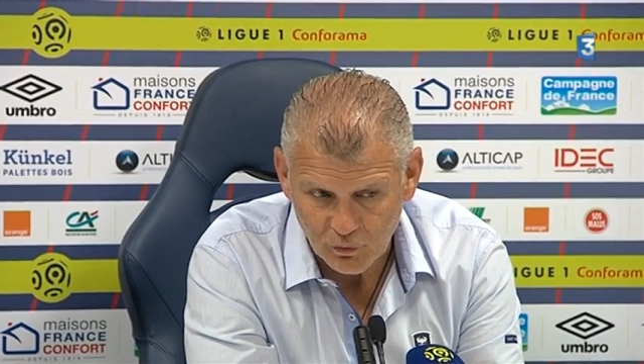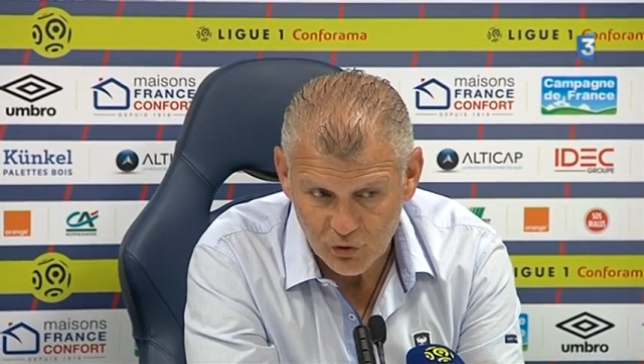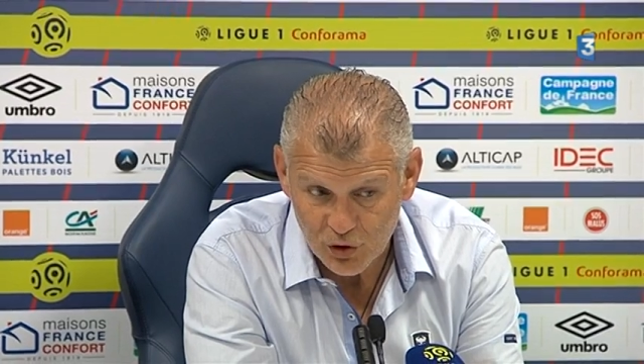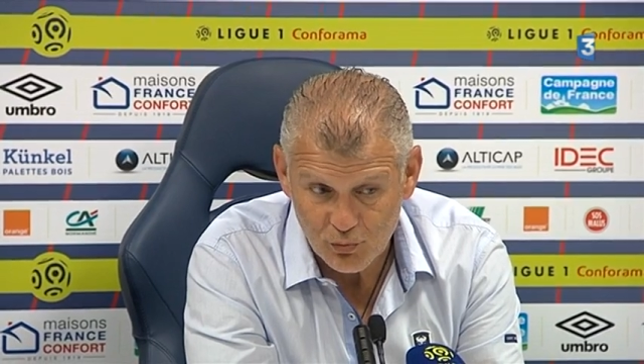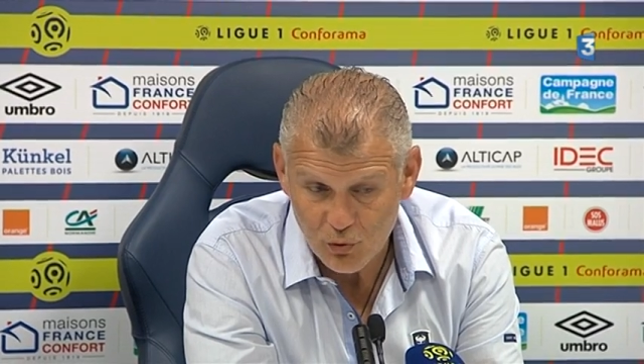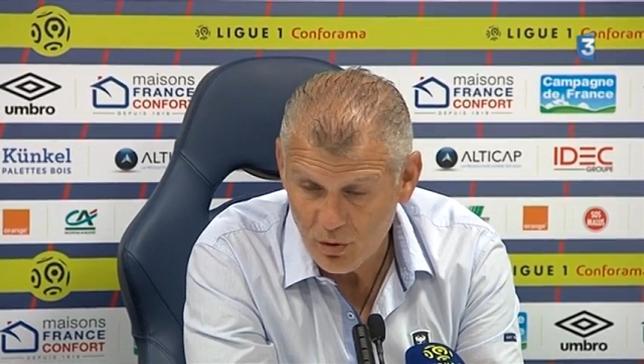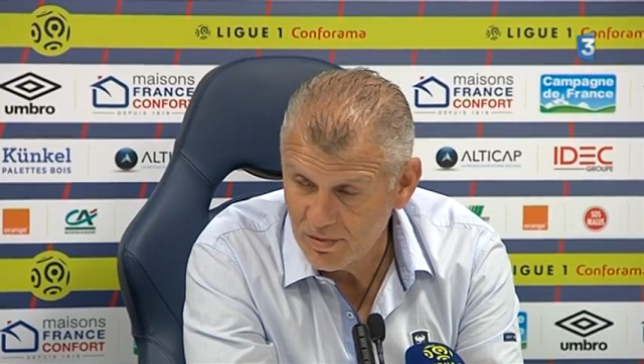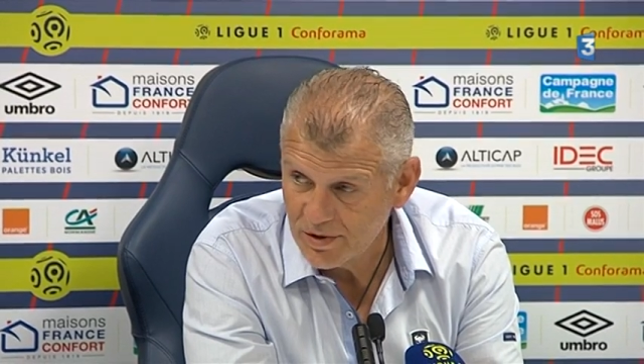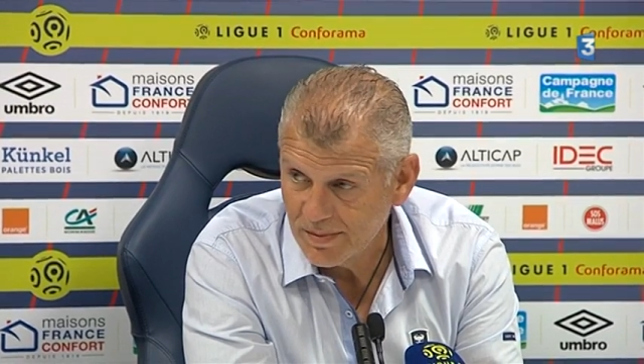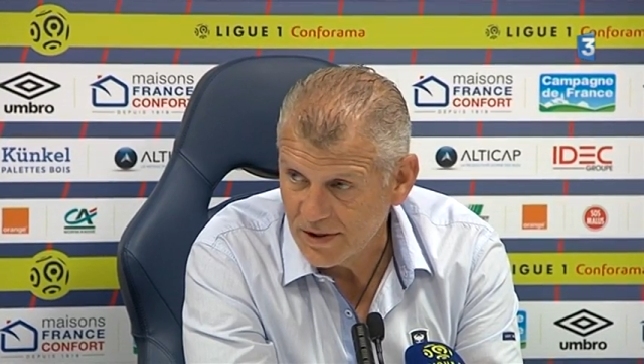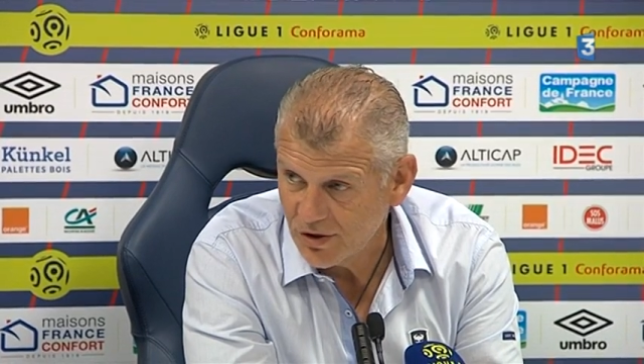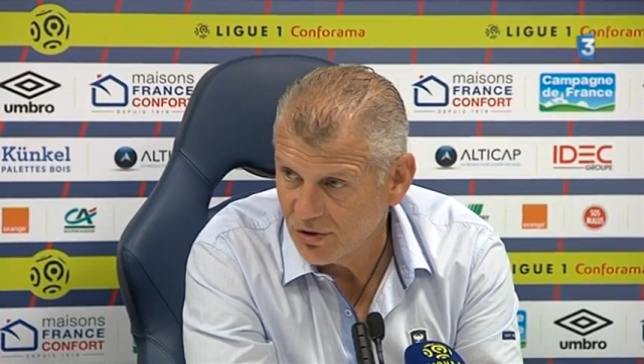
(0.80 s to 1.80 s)
J'ai beaucoup aimé
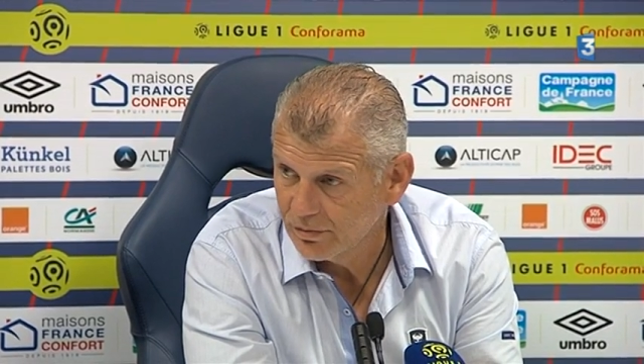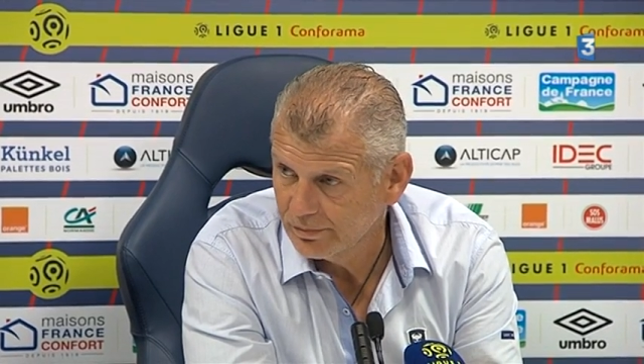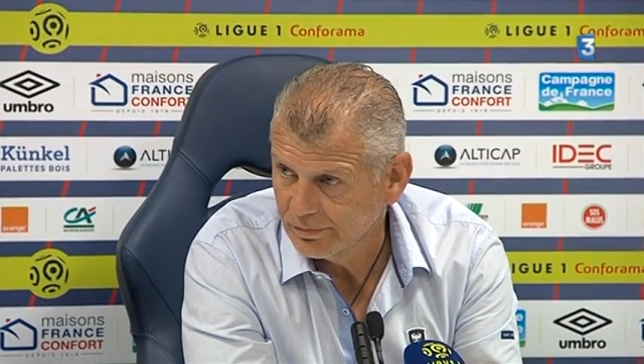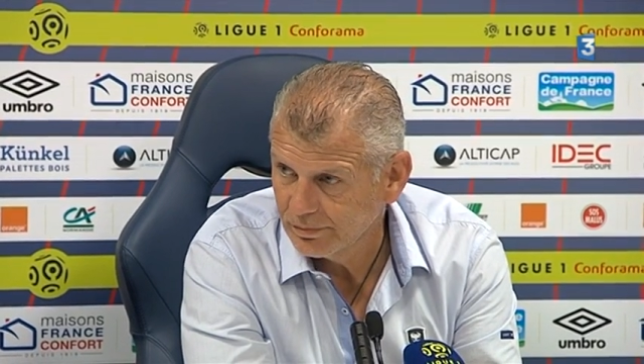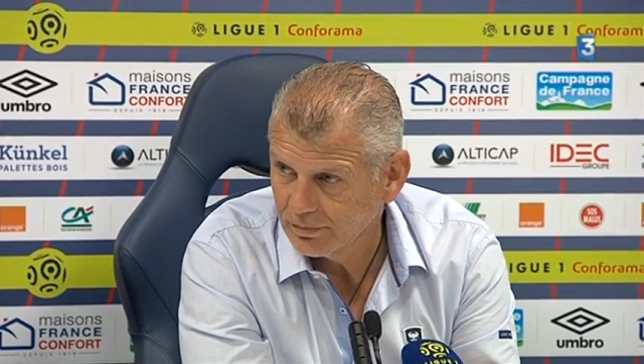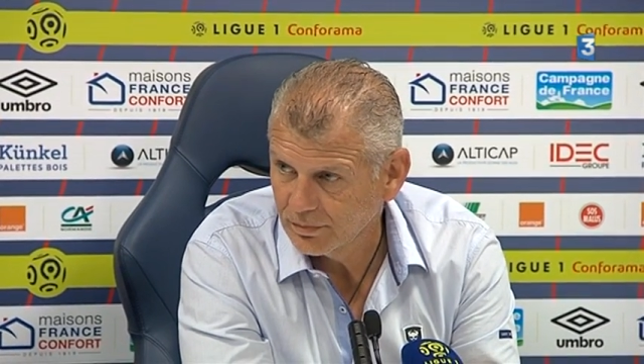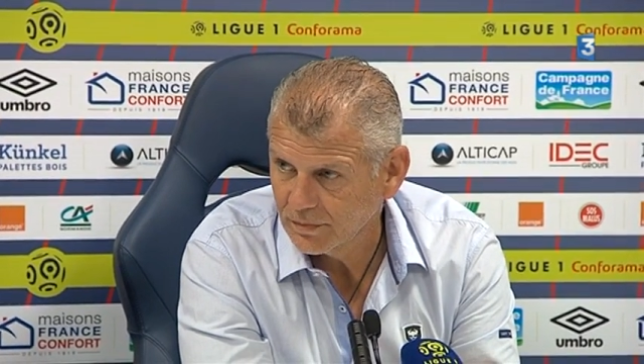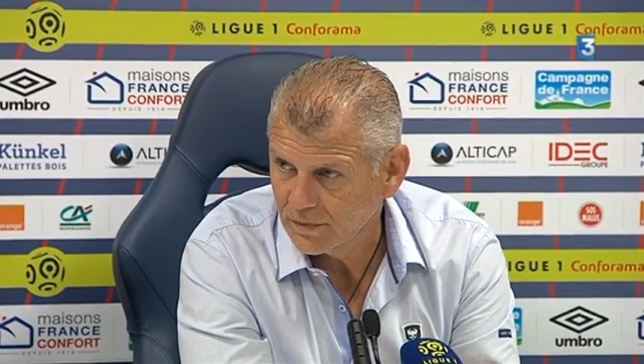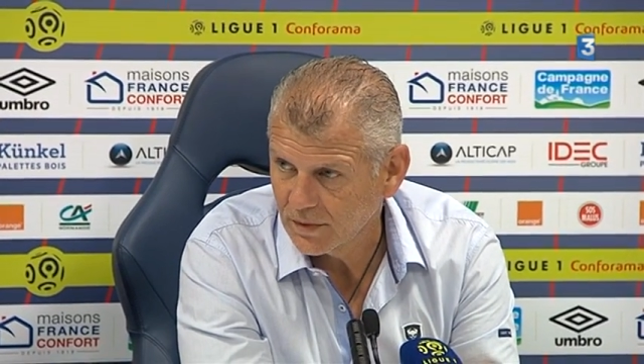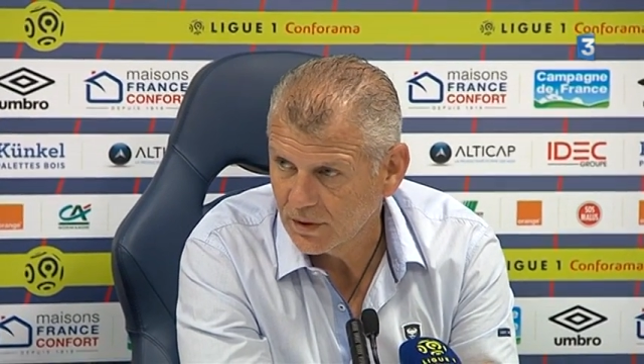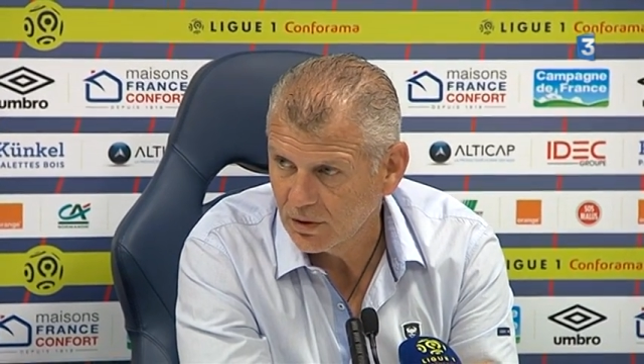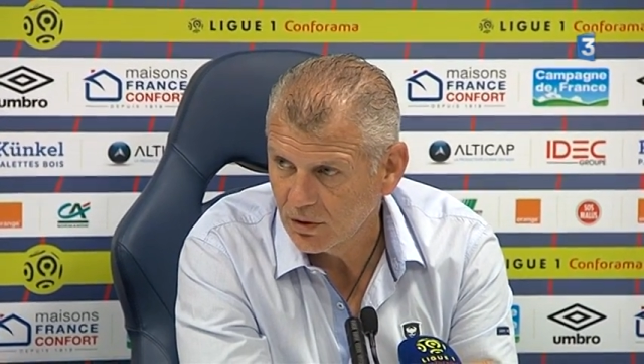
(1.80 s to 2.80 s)
ce match.
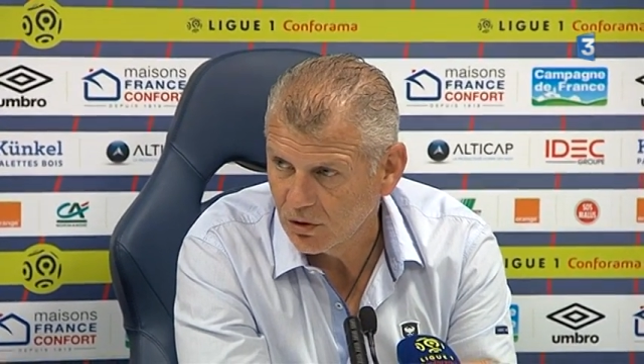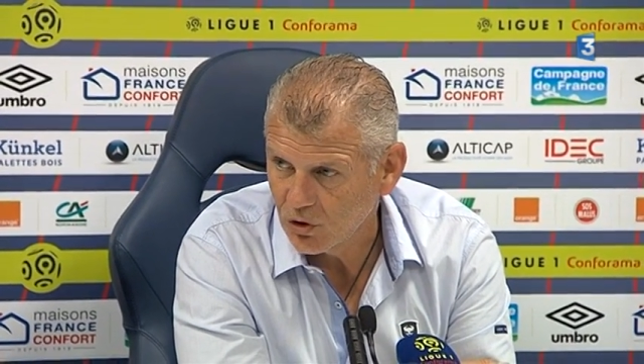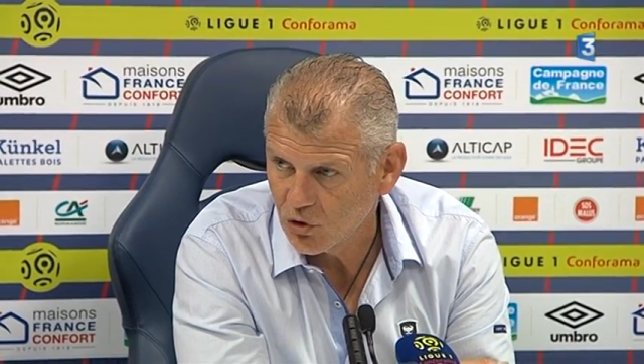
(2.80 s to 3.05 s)
Euh,